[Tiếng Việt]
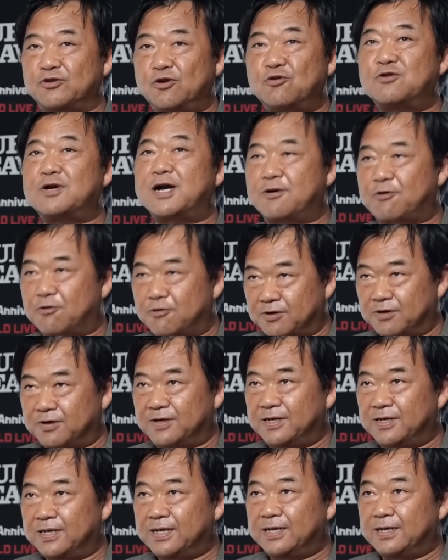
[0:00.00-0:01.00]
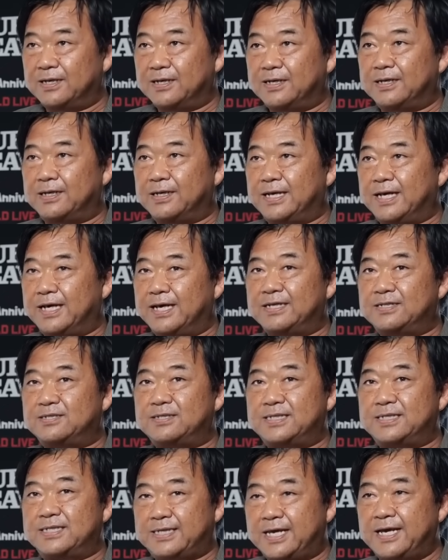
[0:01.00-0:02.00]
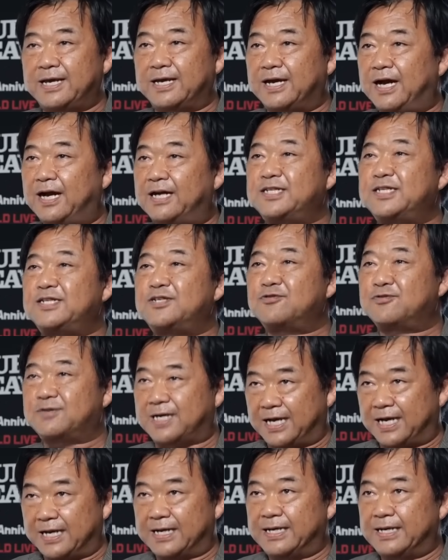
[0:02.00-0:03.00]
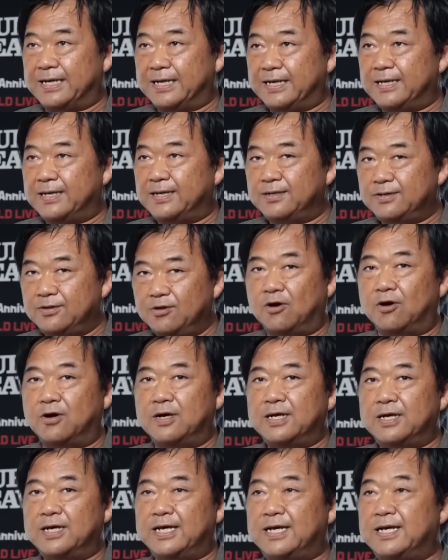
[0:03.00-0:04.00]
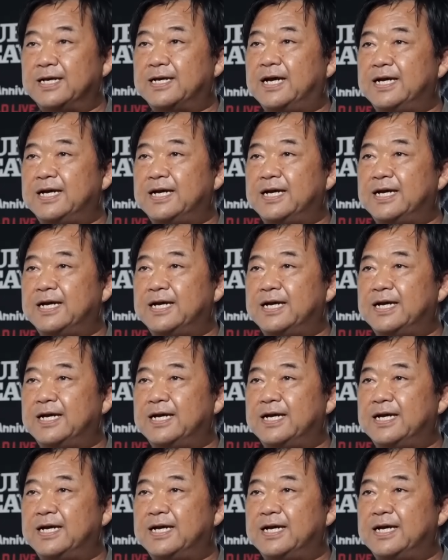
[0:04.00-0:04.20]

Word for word: Chúng tôi đã tổ chức sự kiện G-Shock tám mươi lần tại ba mươi tư quốc gia trên